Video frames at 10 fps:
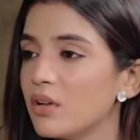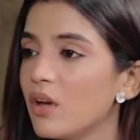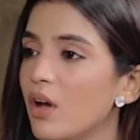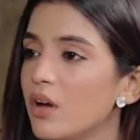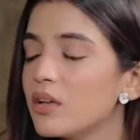
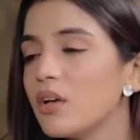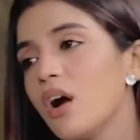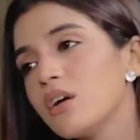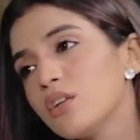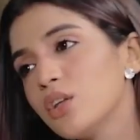थी कि
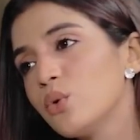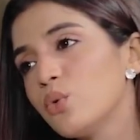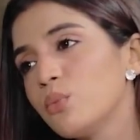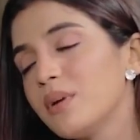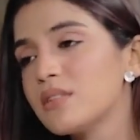यार
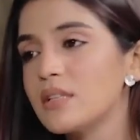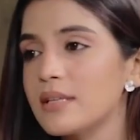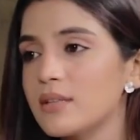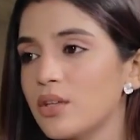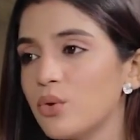क्यों मेरे साथ
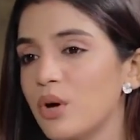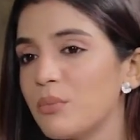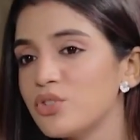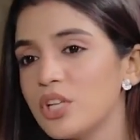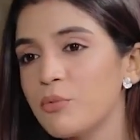ऐसा क्यों हुआ
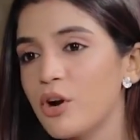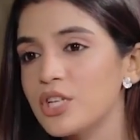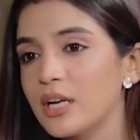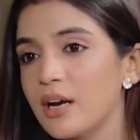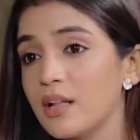मुझे ये
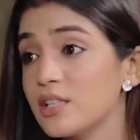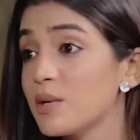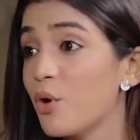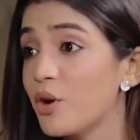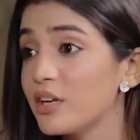प्रोजेक्ट करना था
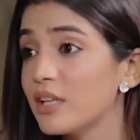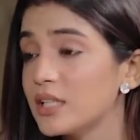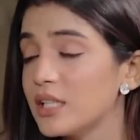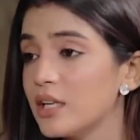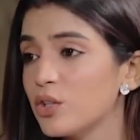जब ऑनर
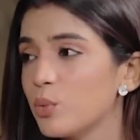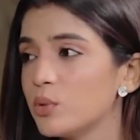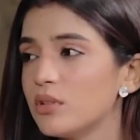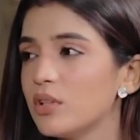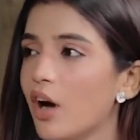देखती थी ना तो
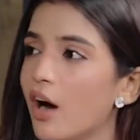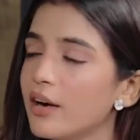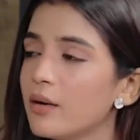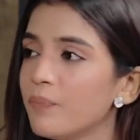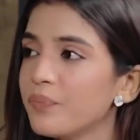बोलती थी
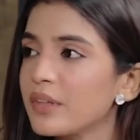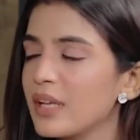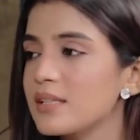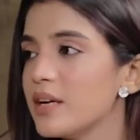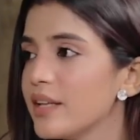यार
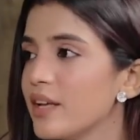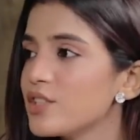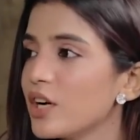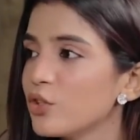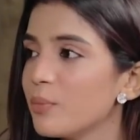इस लड़की की
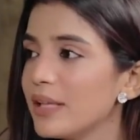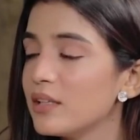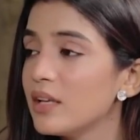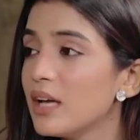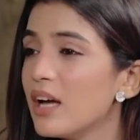जगह तो मैं
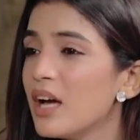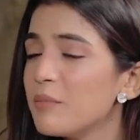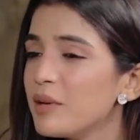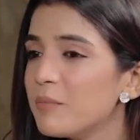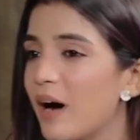थी
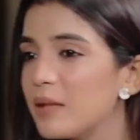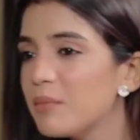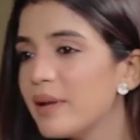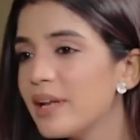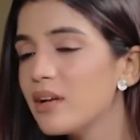फिर बाद
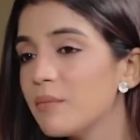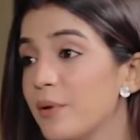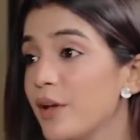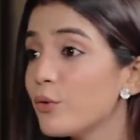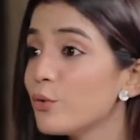में मैंने
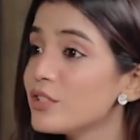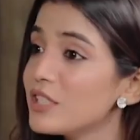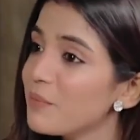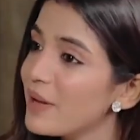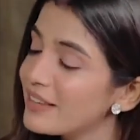फिर
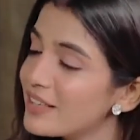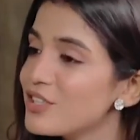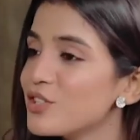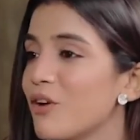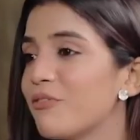उससे बेहतर
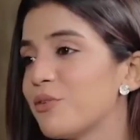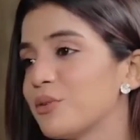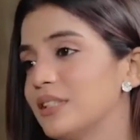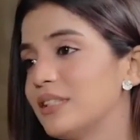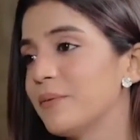चीज़ ऑफ़र
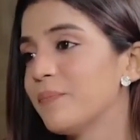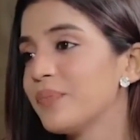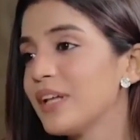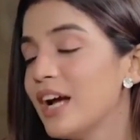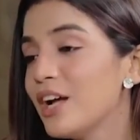होती थी
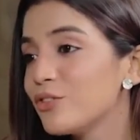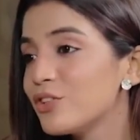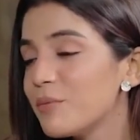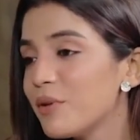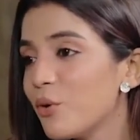okay. तो
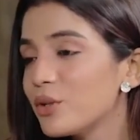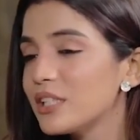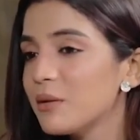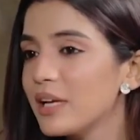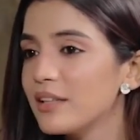जब ये
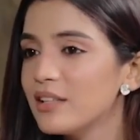होता था मैं